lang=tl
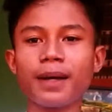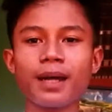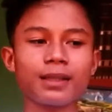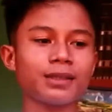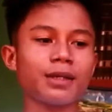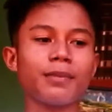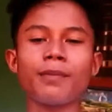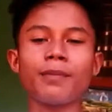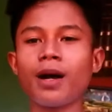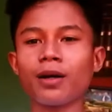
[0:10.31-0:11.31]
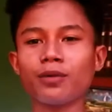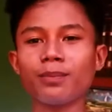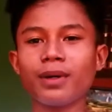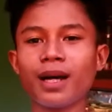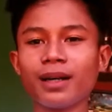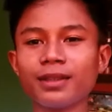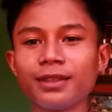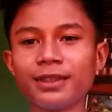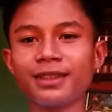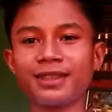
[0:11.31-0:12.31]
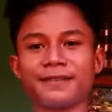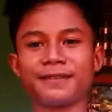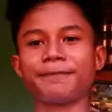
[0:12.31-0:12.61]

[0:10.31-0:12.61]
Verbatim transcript: para sa mga bagong vloggers.